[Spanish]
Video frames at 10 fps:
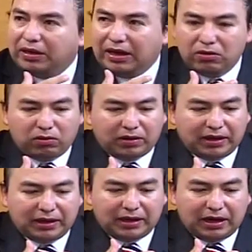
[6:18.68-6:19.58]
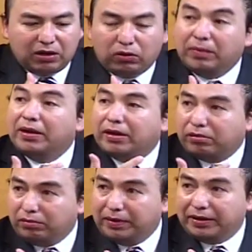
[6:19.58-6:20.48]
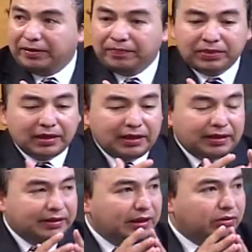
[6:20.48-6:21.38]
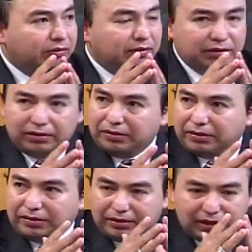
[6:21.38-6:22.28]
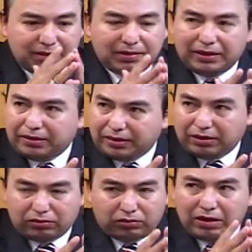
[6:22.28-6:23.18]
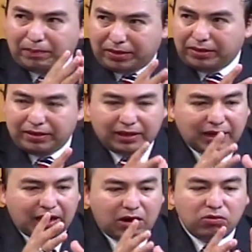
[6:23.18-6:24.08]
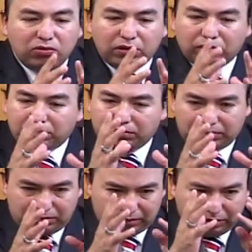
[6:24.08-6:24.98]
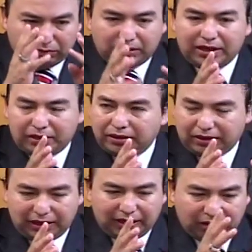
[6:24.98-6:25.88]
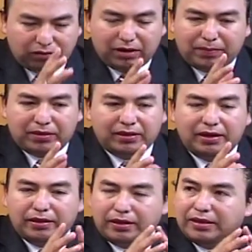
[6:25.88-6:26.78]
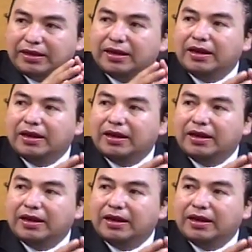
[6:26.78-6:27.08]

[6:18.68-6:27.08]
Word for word: que, a, lo que, a lo que van a resolver. De estos siete magistrados con el presidente, a uno de estos, los seis, que que no es el presidente, les asignan